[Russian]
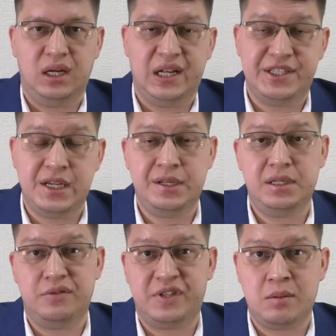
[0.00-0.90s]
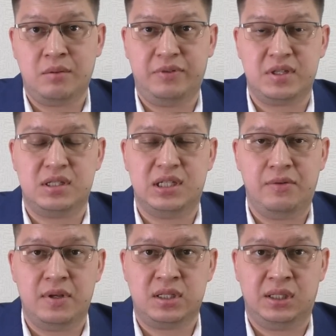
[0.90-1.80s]
Отдельно Ефремов
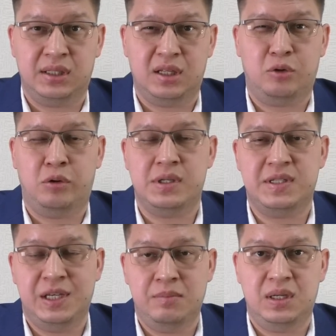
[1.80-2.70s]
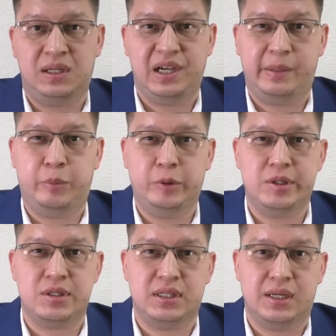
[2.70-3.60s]
остановился на такой теме, как
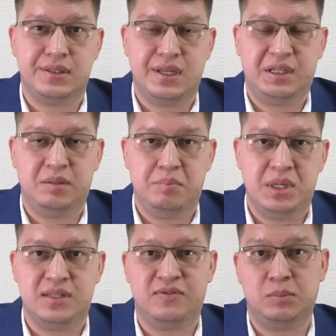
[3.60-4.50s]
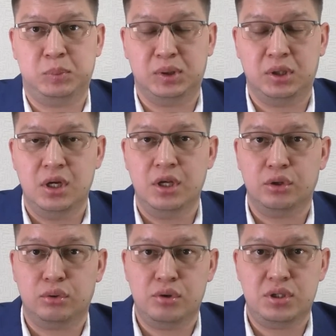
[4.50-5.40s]
полисы ОСАГО без выплат,
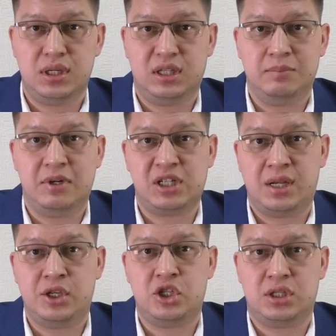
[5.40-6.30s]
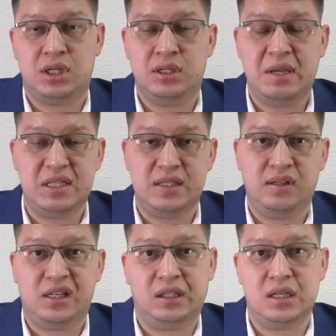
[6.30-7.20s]
то есть это мошеннические действия,
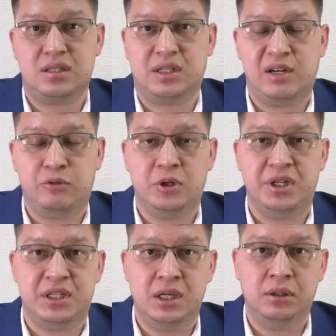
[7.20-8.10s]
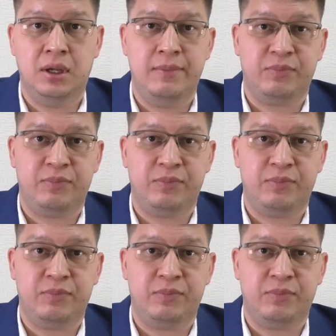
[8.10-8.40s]
когда страховой агент